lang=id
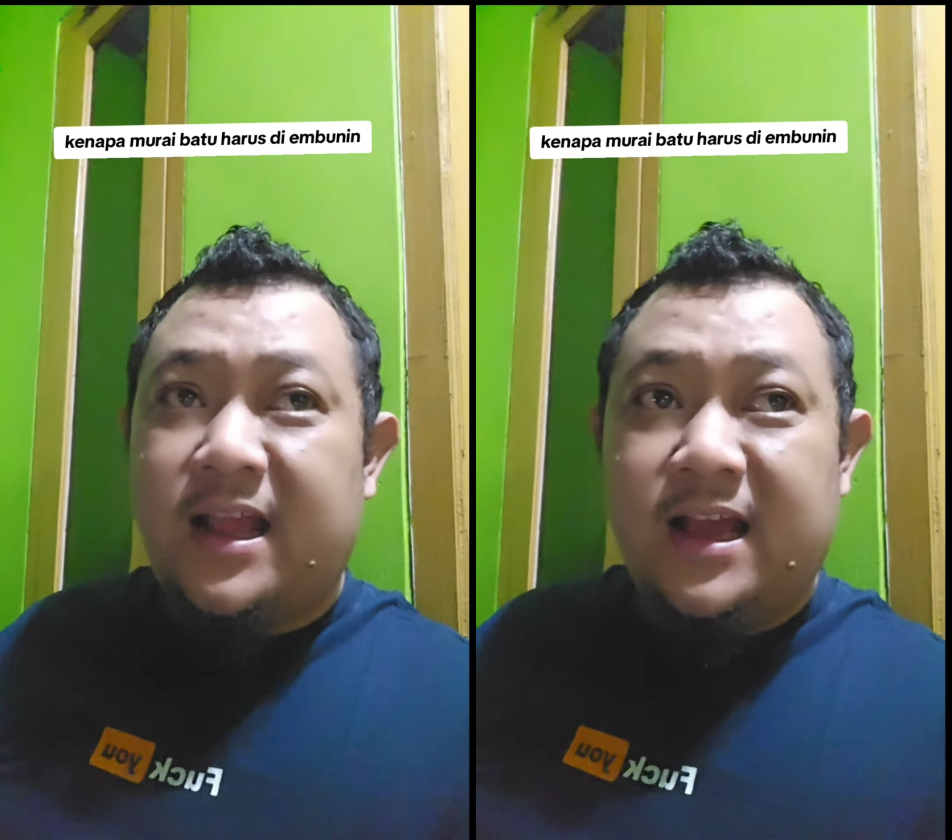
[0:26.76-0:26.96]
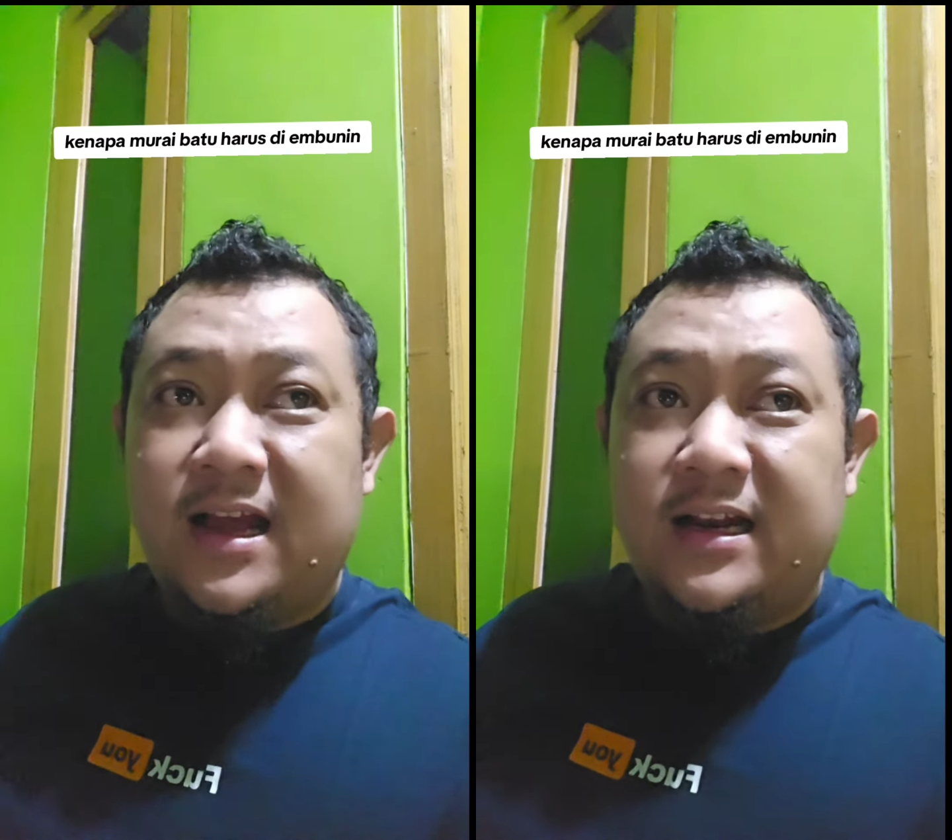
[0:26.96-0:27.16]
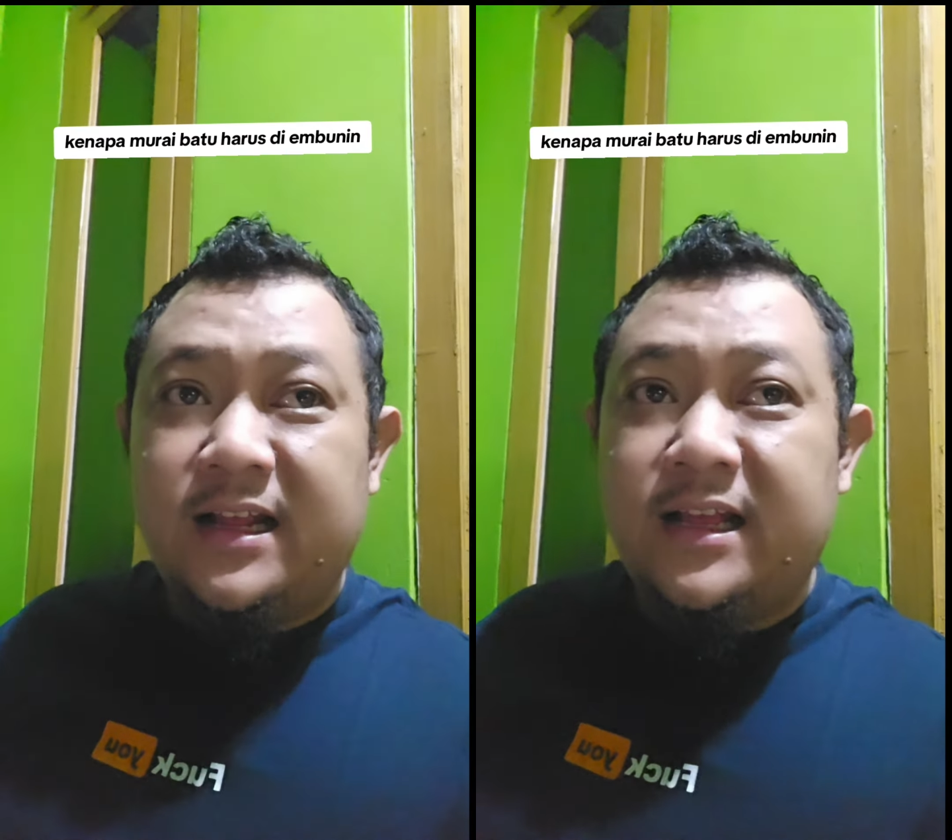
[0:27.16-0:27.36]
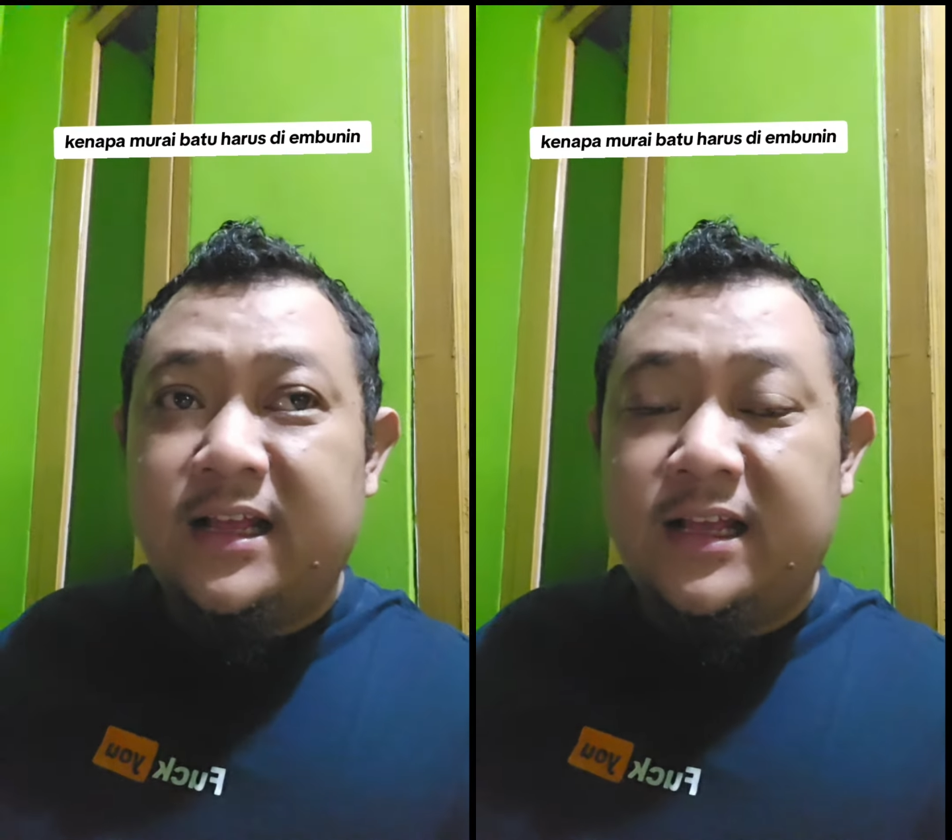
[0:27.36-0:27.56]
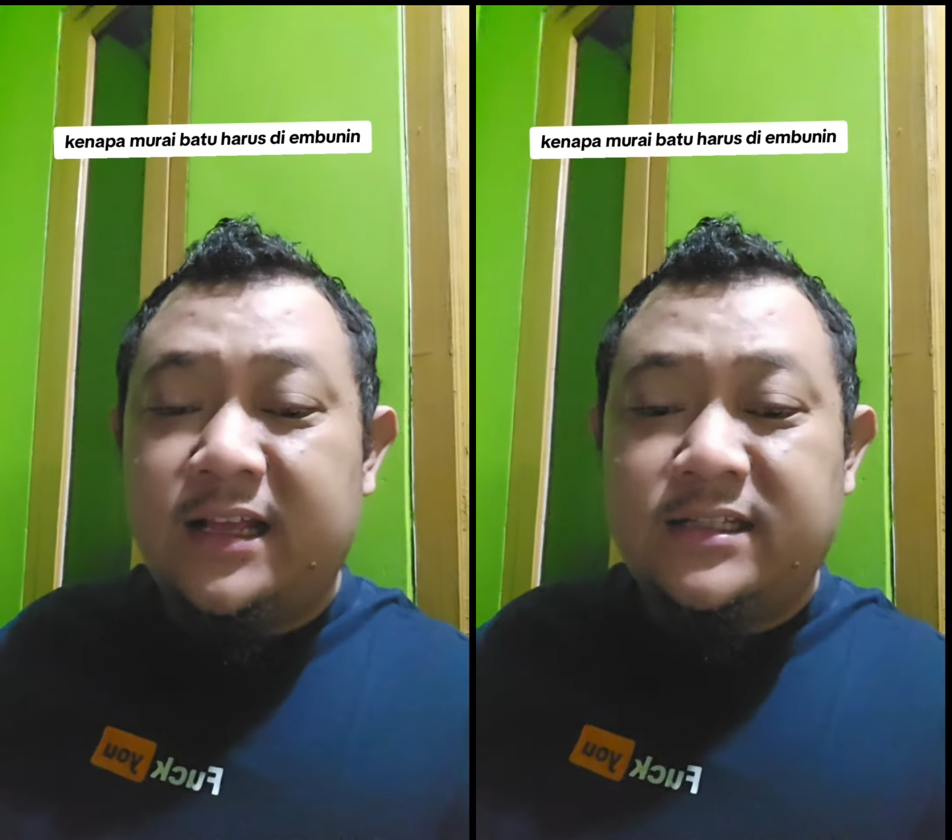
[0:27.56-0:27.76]
kayak
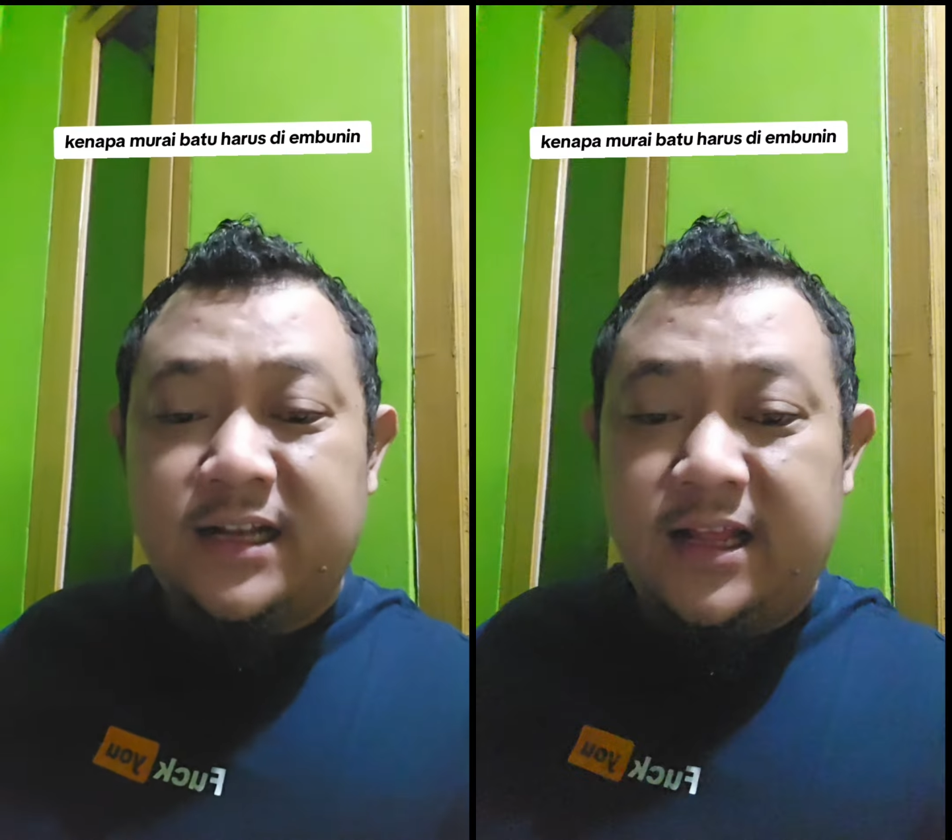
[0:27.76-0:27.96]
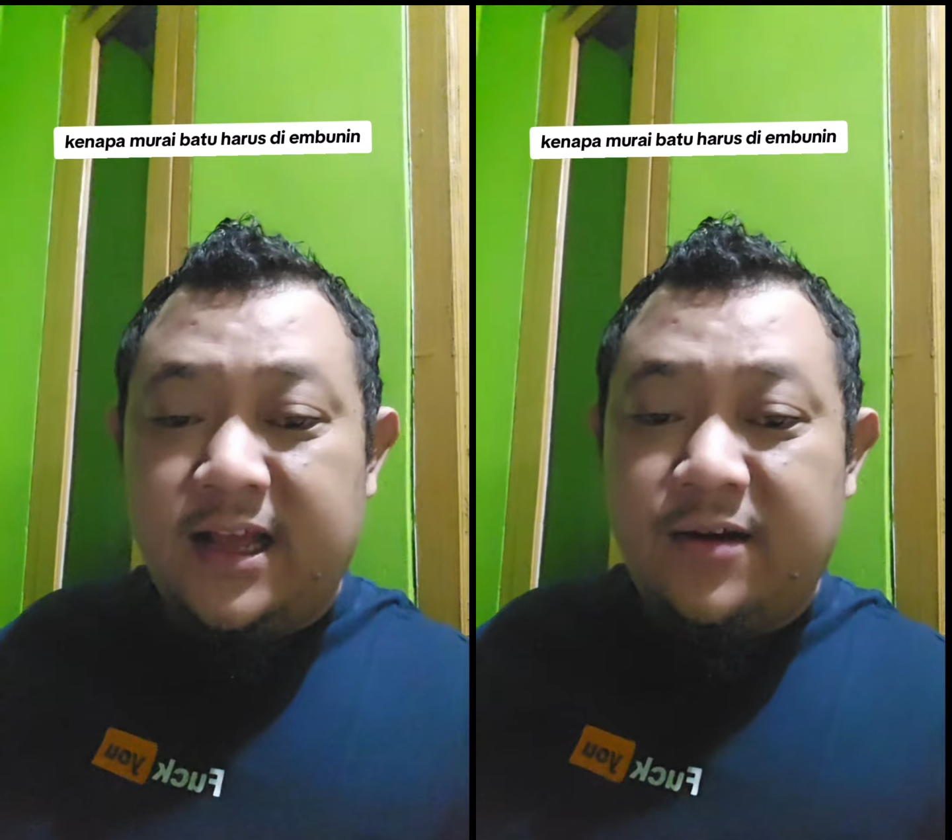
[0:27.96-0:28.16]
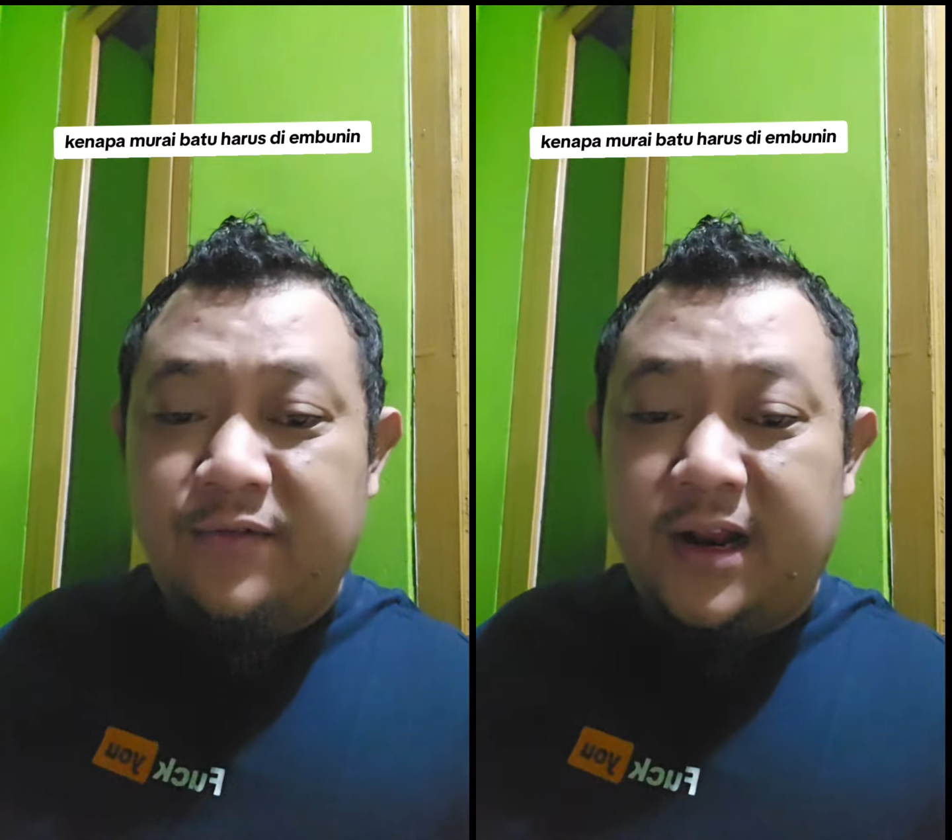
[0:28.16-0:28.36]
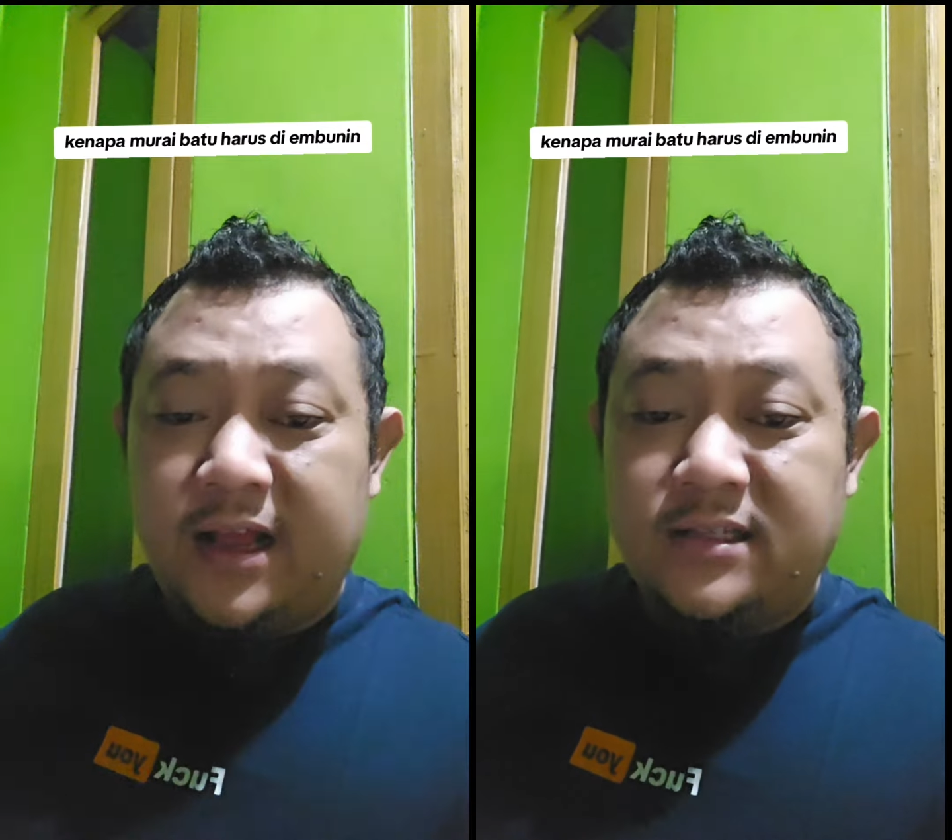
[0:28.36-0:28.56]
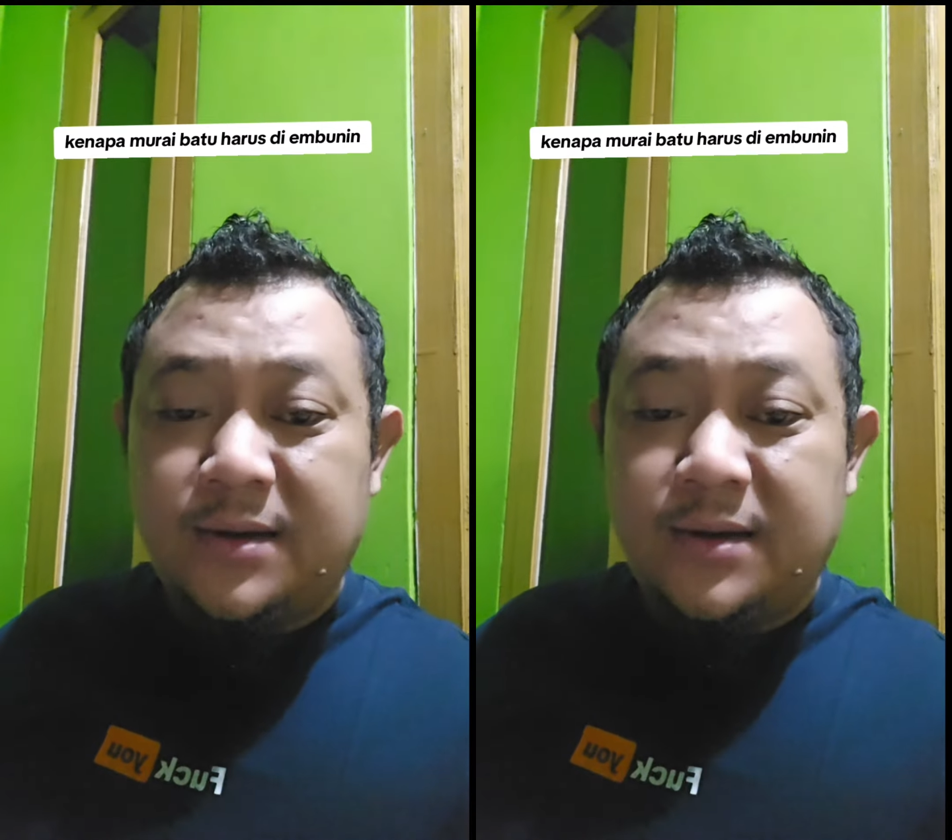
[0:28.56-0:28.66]
di sini ya wilayah